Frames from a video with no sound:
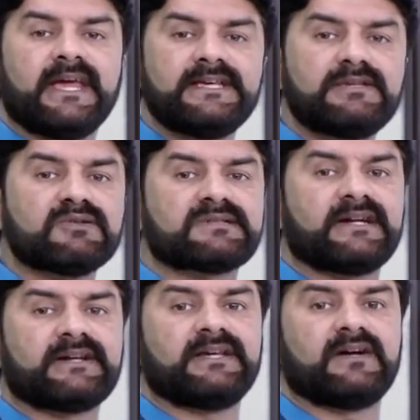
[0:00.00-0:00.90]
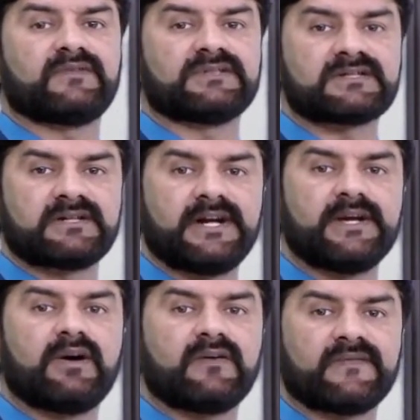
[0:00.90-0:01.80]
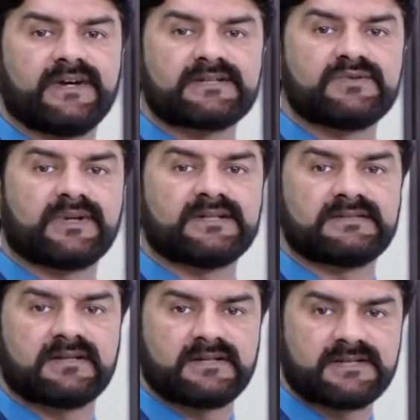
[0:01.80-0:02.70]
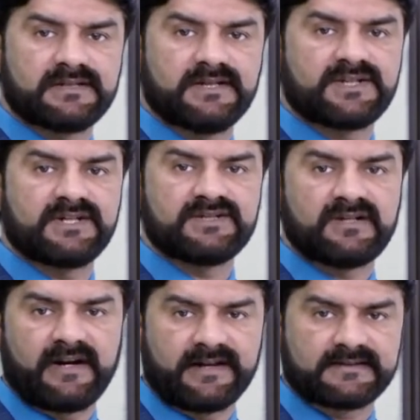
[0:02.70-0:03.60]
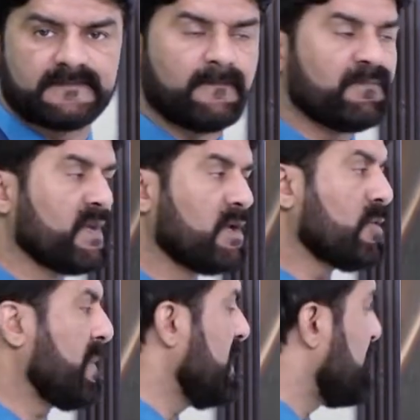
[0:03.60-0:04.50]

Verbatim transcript: इसी को सिलेक्ट किया फॉर द स्टडी ऑफ इट्स यू कैन रिसर्च इन जेनेटिक्स तो पहली